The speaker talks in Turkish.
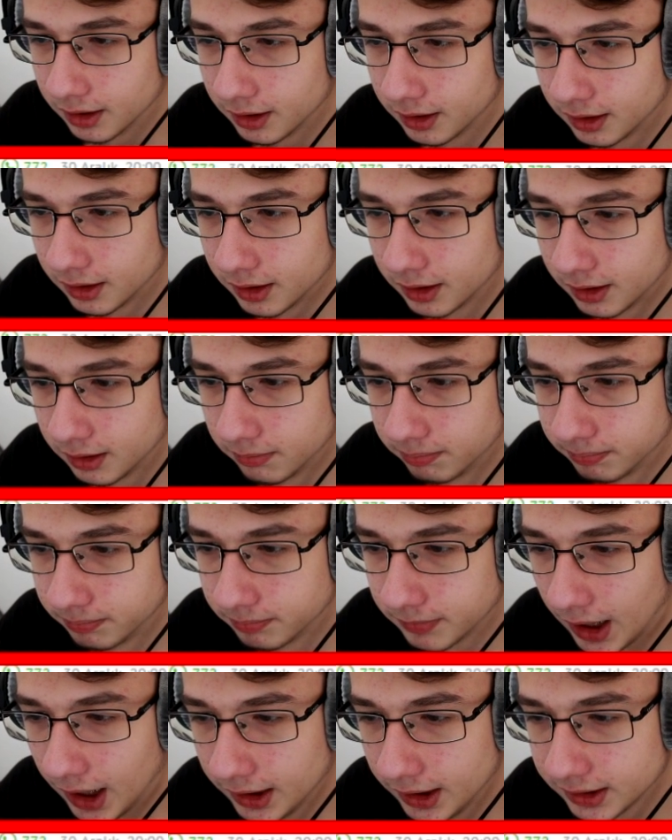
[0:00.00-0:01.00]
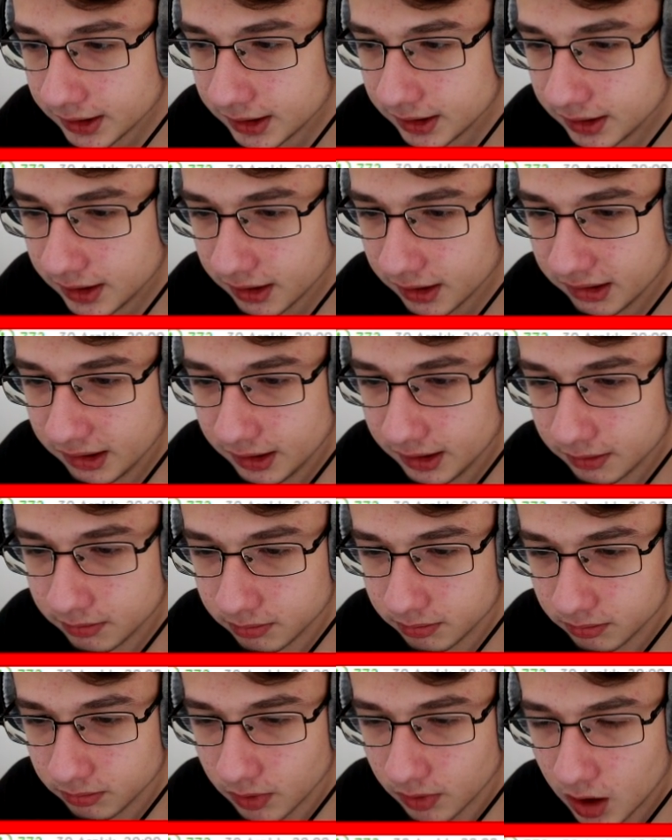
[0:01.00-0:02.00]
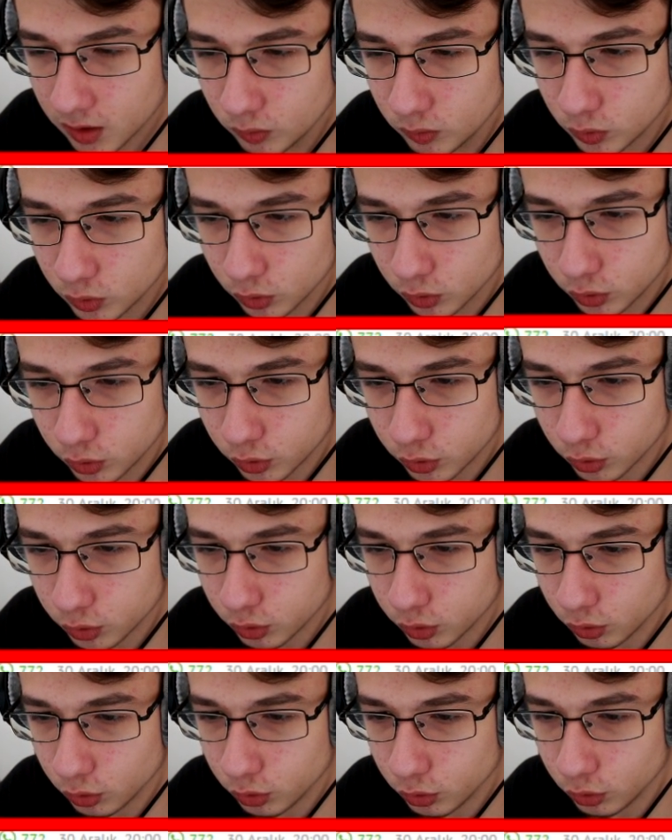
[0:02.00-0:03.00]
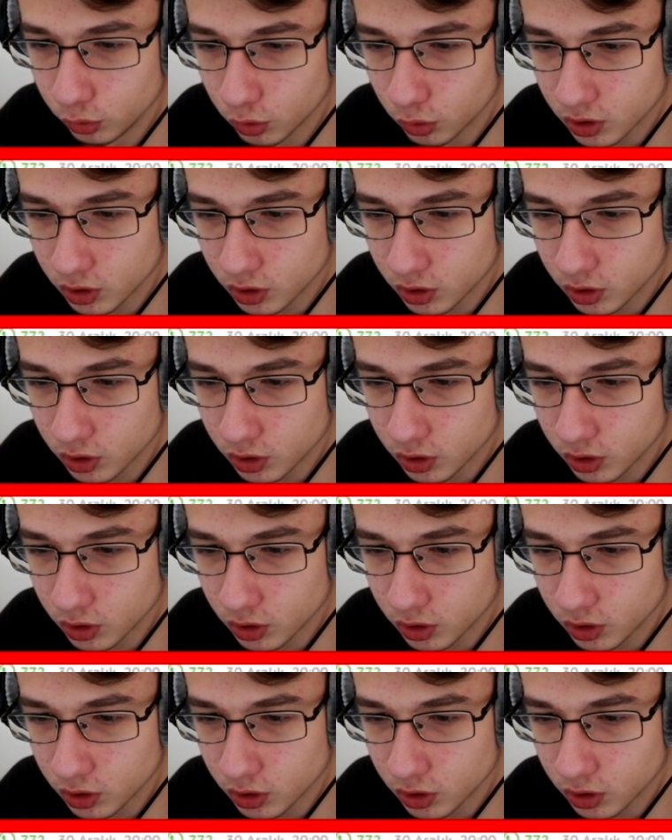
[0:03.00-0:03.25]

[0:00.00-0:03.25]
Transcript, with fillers: Um, hangisini severim? Havuzu şu, şunu şunu